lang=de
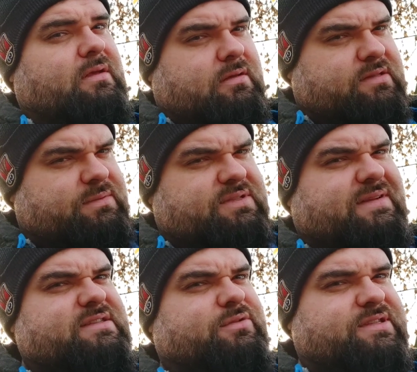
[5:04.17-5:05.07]

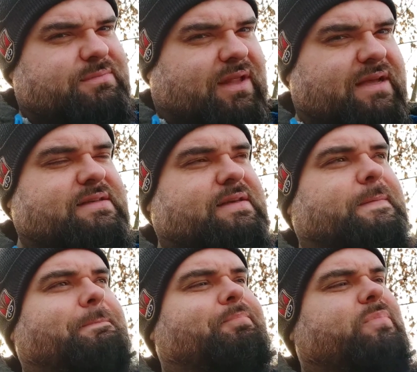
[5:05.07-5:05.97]
27 oder 37.
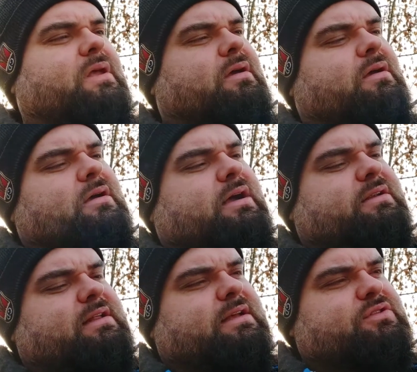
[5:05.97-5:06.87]
Hat eine
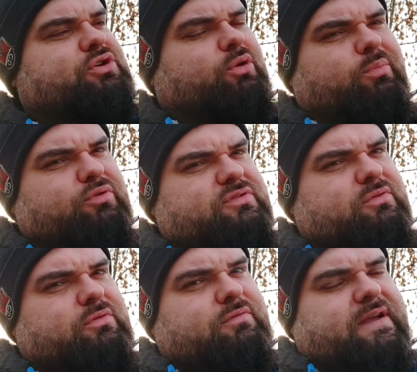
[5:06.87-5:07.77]
klassische
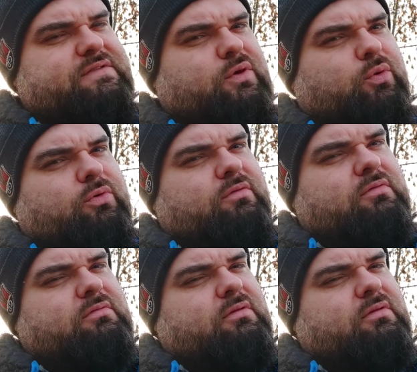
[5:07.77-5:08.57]
Robusto-Version,